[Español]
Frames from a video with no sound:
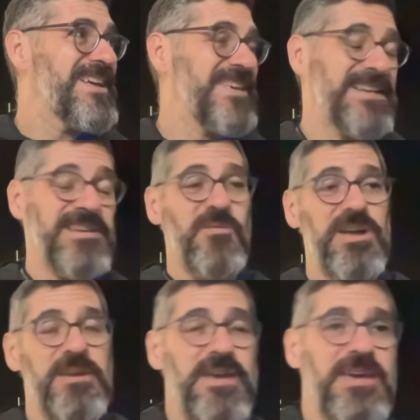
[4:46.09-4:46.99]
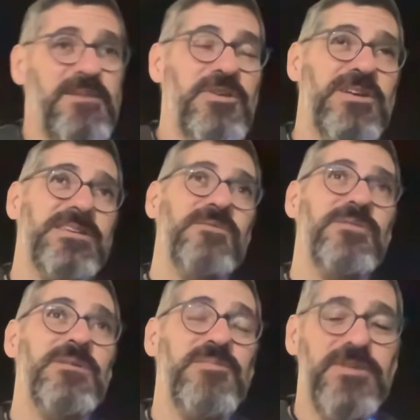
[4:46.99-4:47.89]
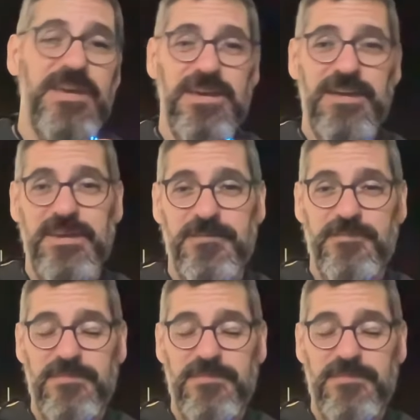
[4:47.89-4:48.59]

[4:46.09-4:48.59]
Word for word: Y ha sido guay, eh, bueno, ha sido guay porque